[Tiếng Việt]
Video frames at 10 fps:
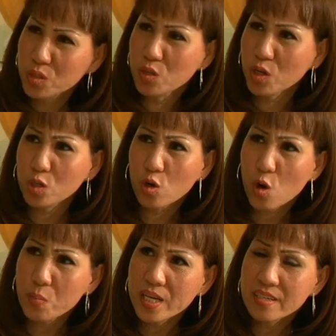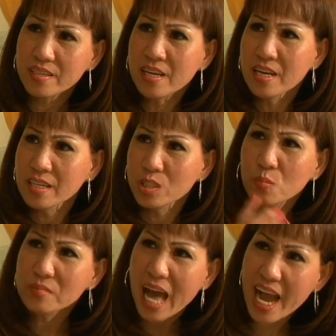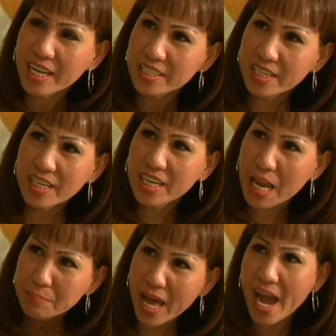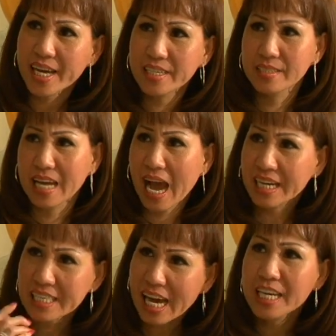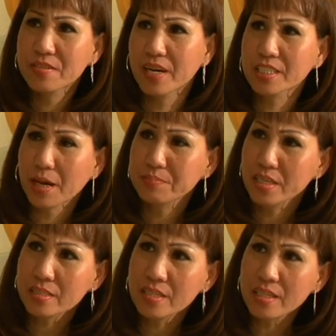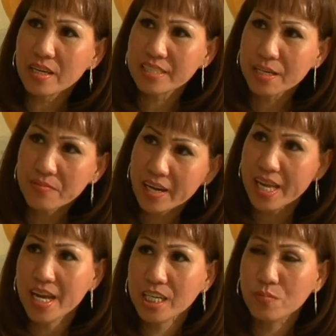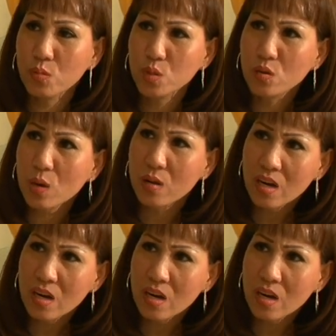Tôi nói cho cô biết Chúng ta là những người làm đài hàng ngày phải cập nhật tin tức nhanh và lẹ để phục vụ đồng